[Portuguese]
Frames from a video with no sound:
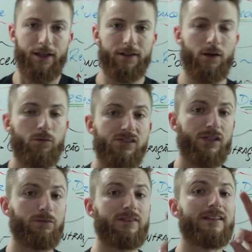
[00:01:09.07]
Então,
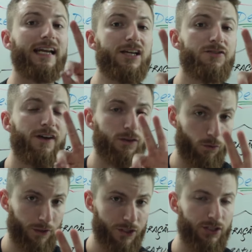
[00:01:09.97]
são três
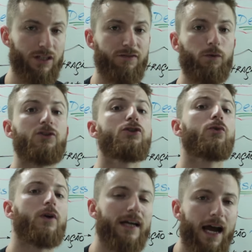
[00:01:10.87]
fatores que vão
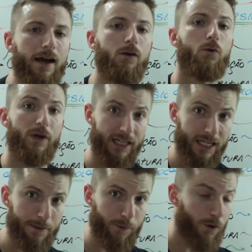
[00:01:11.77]
deslocar o
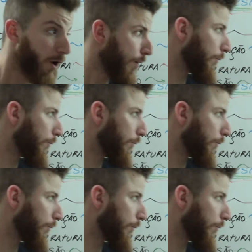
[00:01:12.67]
equilíbrio.